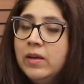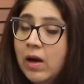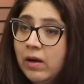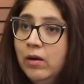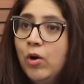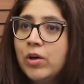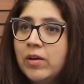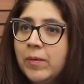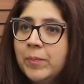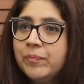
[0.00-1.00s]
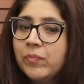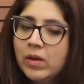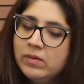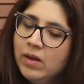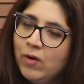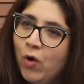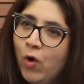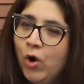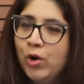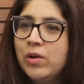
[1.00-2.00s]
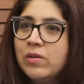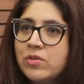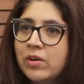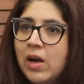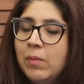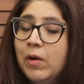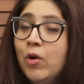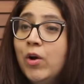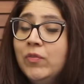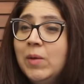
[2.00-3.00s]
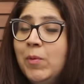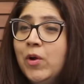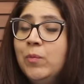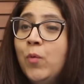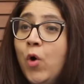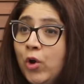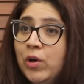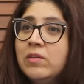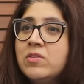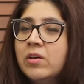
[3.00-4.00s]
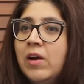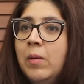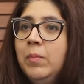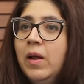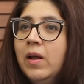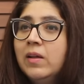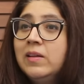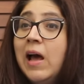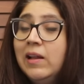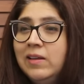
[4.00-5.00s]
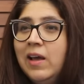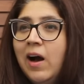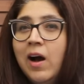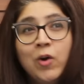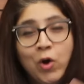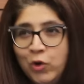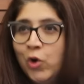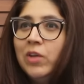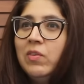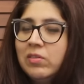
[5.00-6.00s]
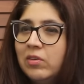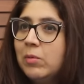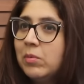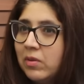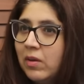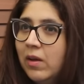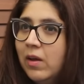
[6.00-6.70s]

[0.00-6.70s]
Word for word: यंगर लॉट है दे आर ऑल ऑन इंस्टाग्राम अ लॉट ऑफ देम आर ऑन मोर ऑन इंस्टाग्राम दैन दे आर ऑन योर टी वी स्क्रीन्स